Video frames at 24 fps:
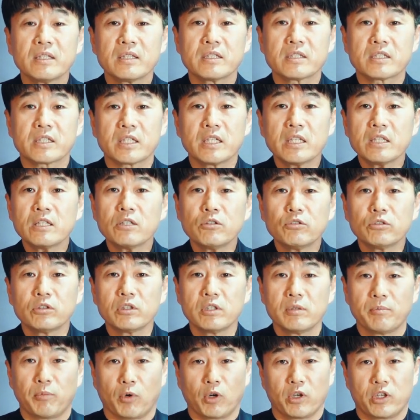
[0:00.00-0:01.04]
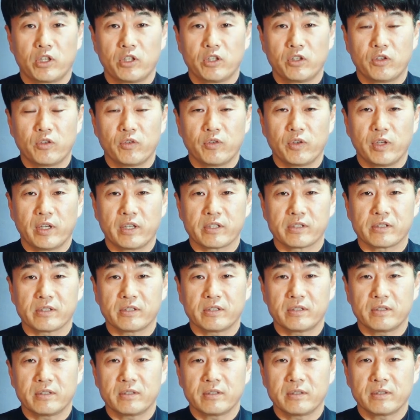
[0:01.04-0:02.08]
친구를 먹이기
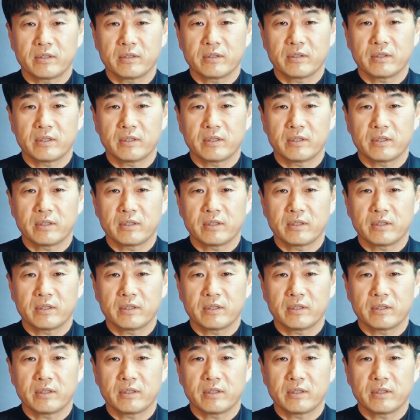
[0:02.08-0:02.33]
위해서